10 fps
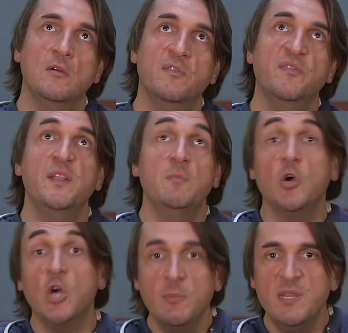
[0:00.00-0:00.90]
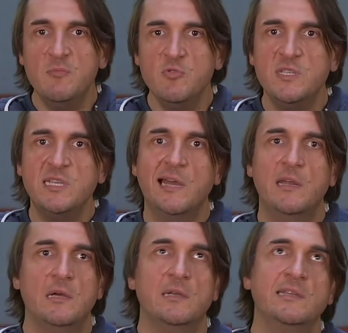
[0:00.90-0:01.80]
film comédie
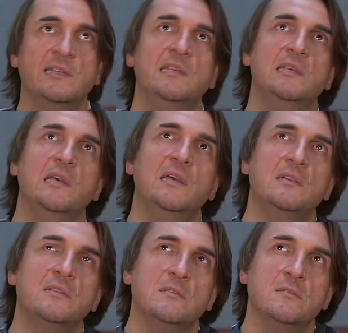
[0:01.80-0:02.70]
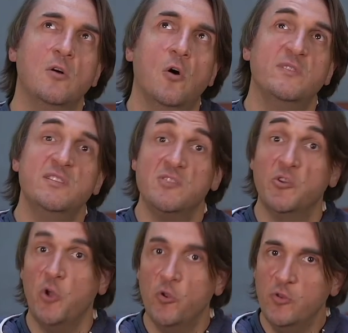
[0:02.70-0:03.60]
musicale qui sort en
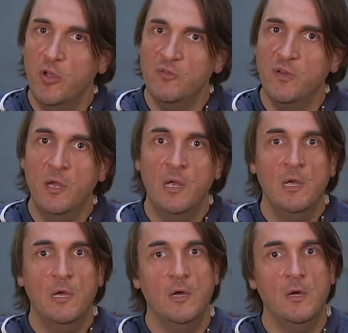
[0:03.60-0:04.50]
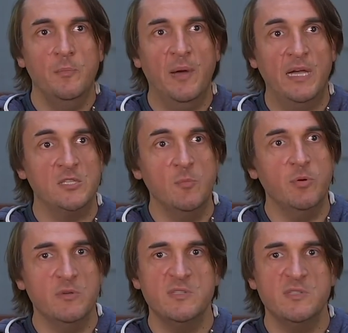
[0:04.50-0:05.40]
1939, par exemple.